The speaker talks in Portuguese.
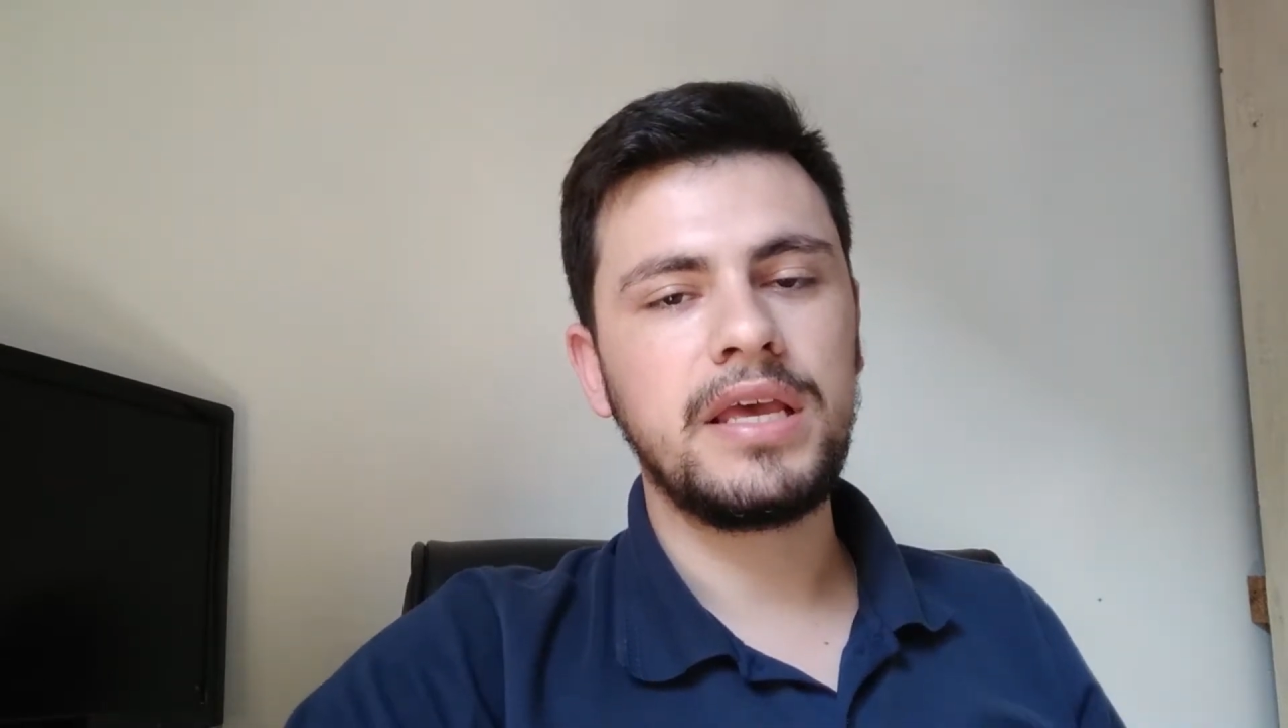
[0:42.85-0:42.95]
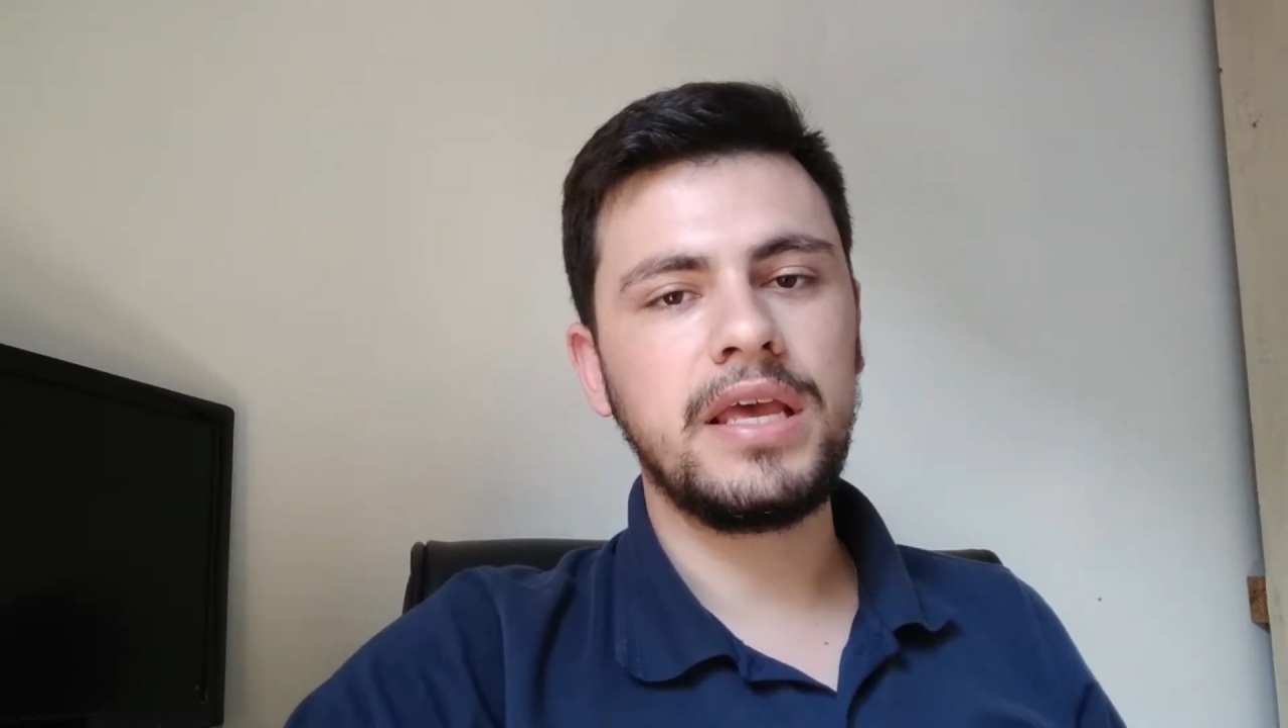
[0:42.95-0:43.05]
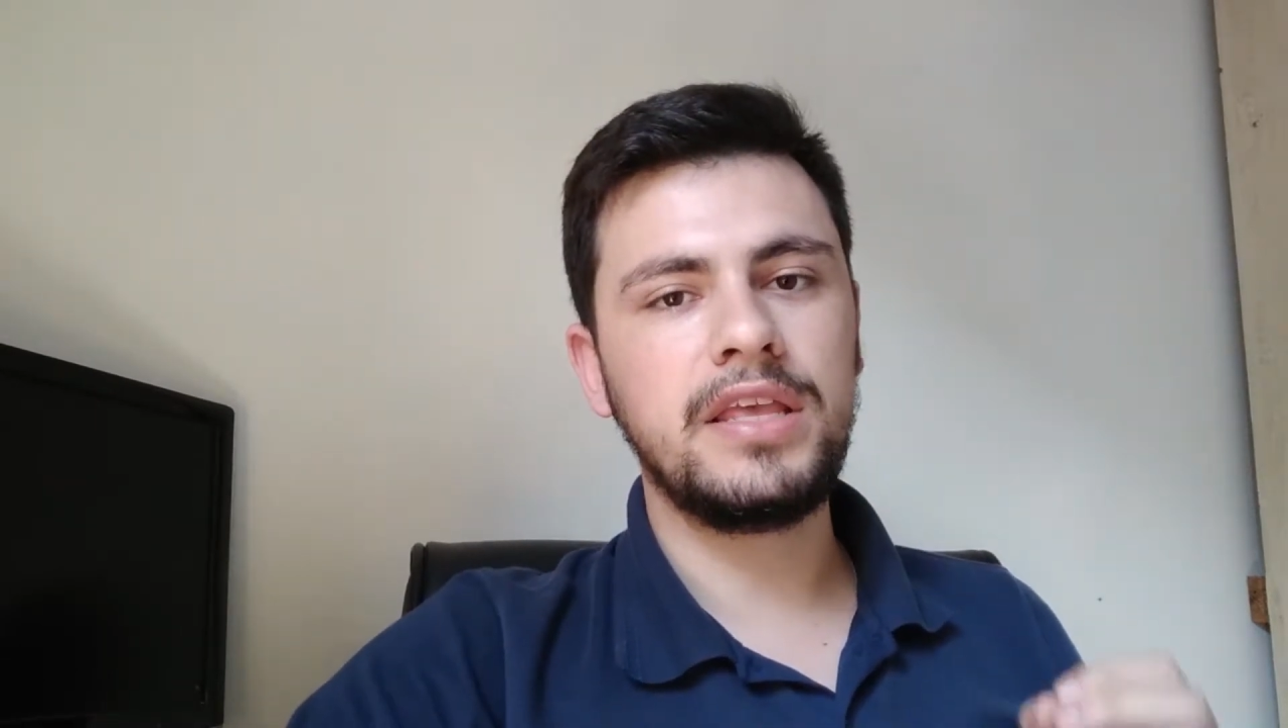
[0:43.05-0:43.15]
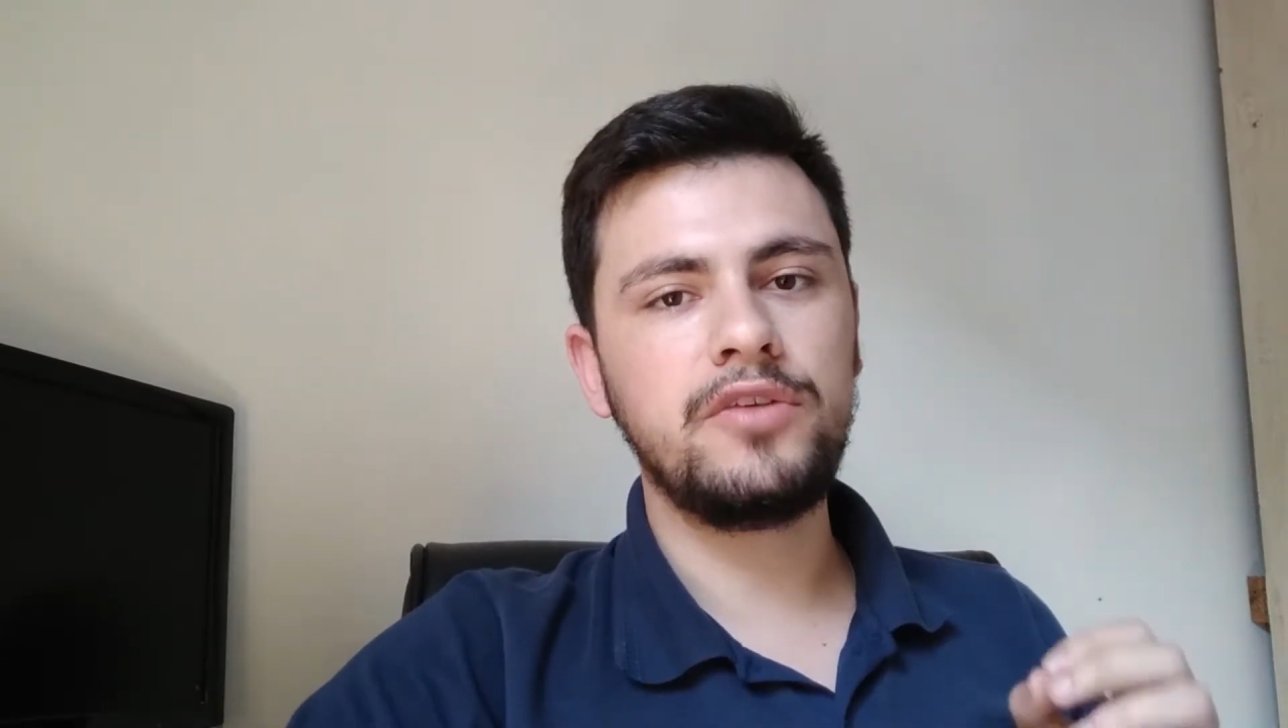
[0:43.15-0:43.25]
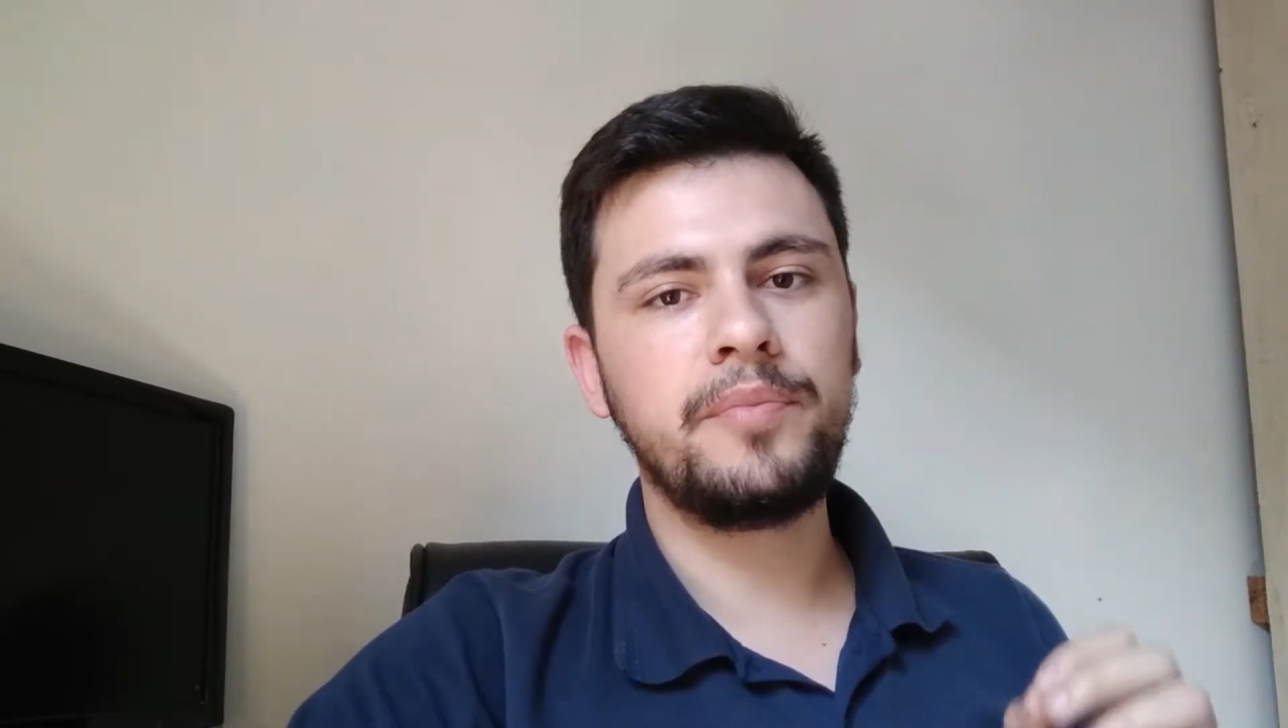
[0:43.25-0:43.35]

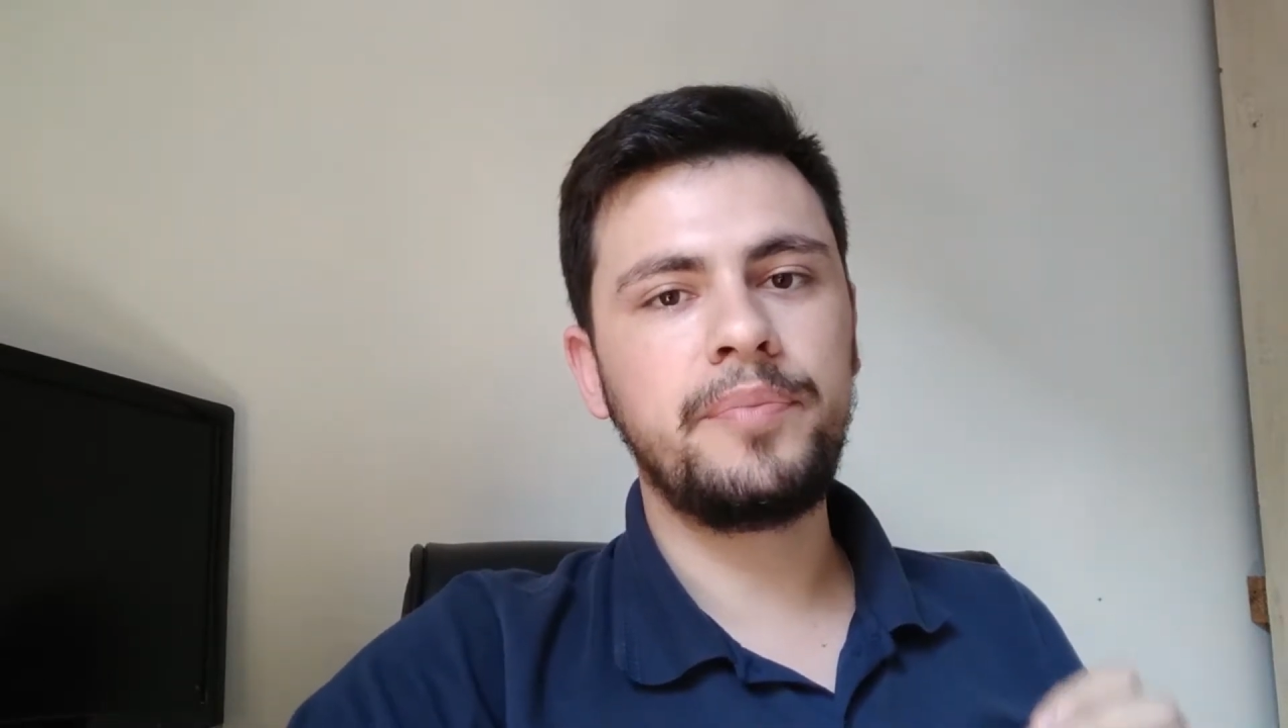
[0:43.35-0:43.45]
em um